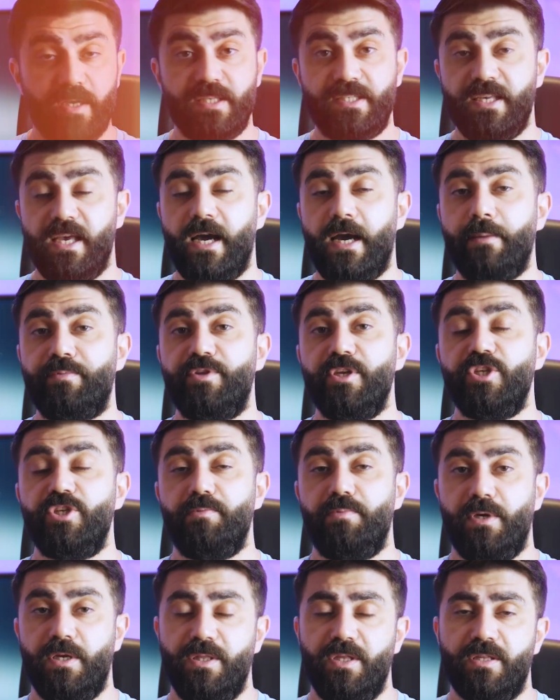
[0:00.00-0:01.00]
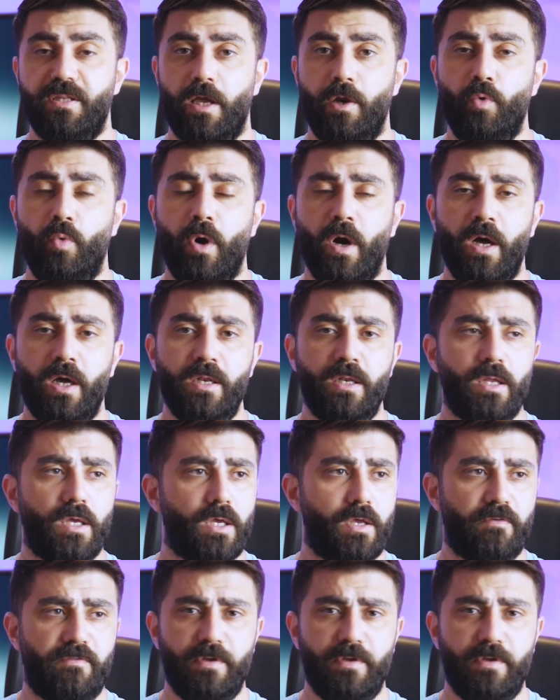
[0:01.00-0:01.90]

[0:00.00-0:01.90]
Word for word: الساعة بتيجي بعدة ألوان آه،